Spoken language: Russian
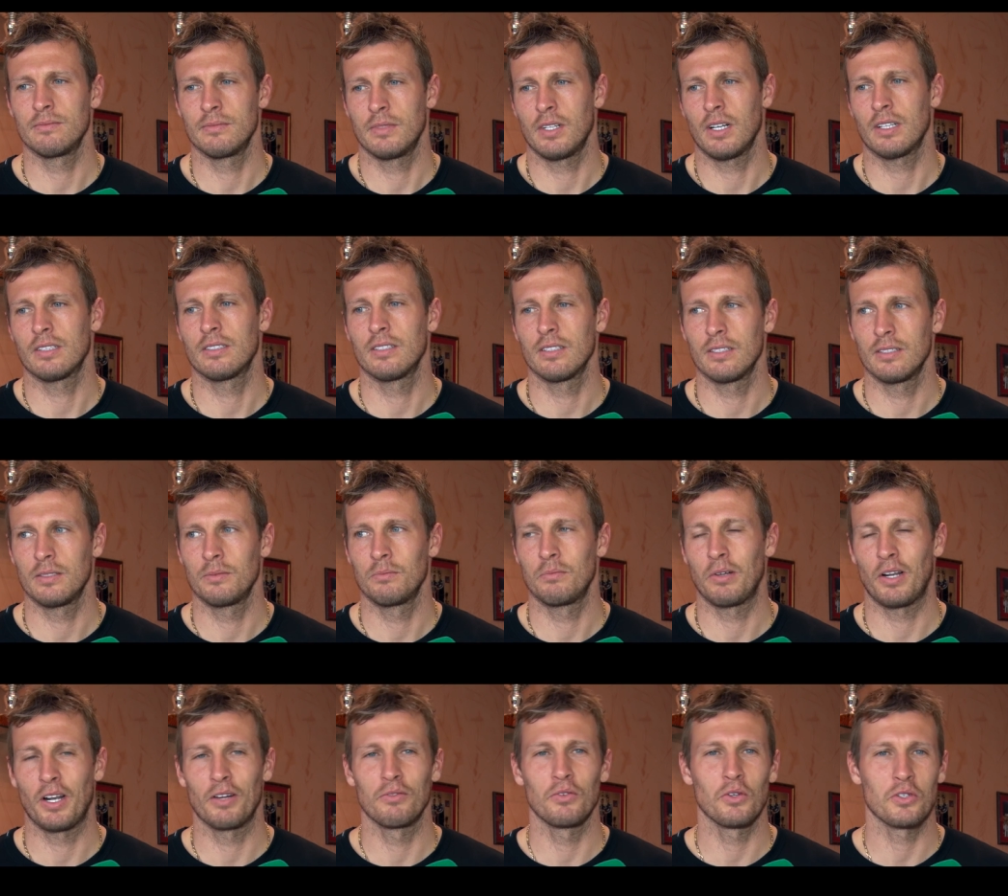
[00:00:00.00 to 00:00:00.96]
как-то
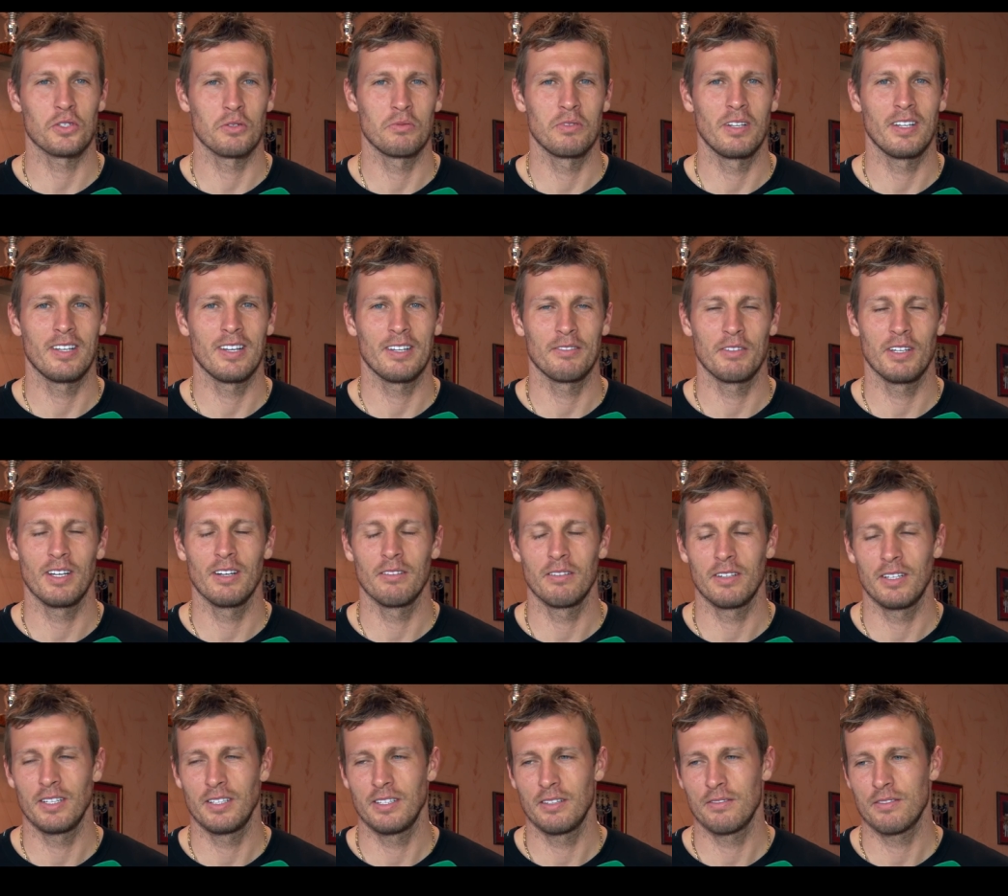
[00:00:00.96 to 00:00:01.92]
паровозом, или как вы
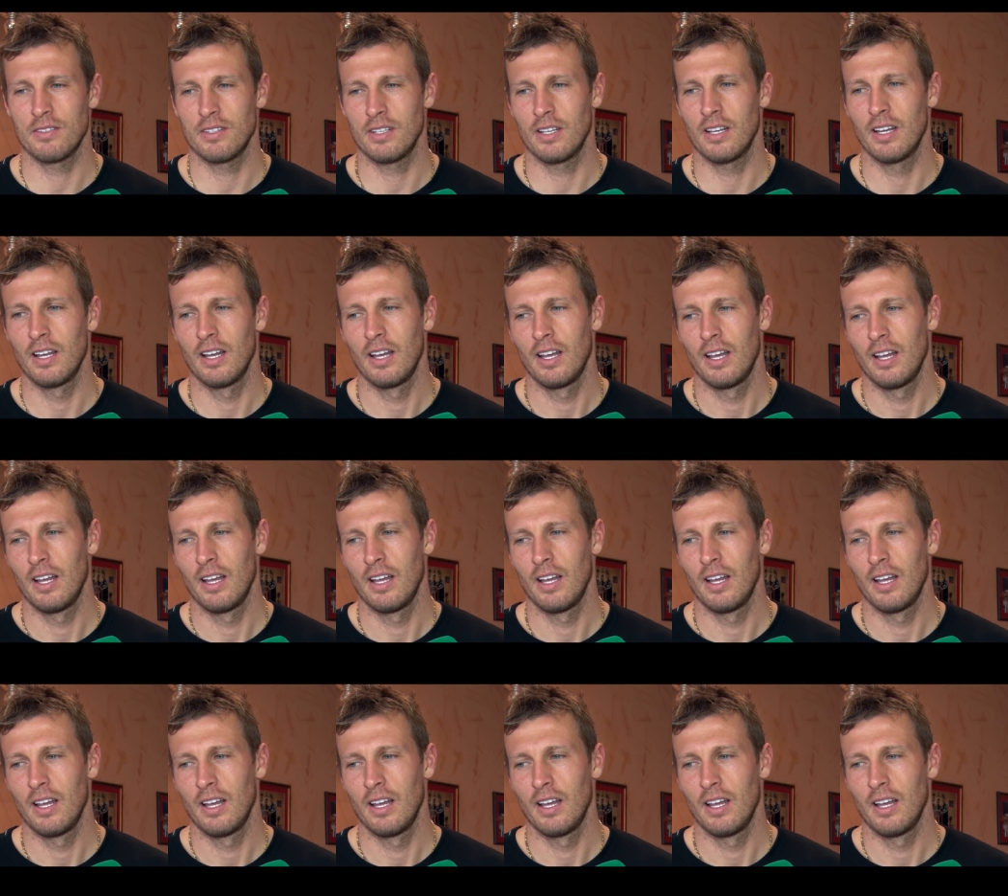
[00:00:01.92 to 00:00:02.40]
говорите все.